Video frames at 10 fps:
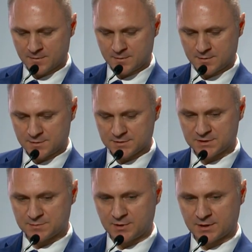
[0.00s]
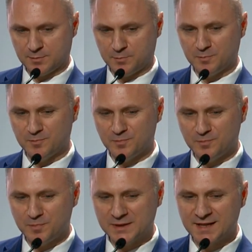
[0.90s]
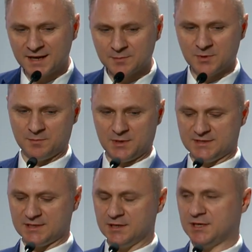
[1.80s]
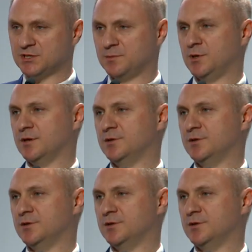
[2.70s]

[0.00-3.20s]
э, скажем так, потребными задачами,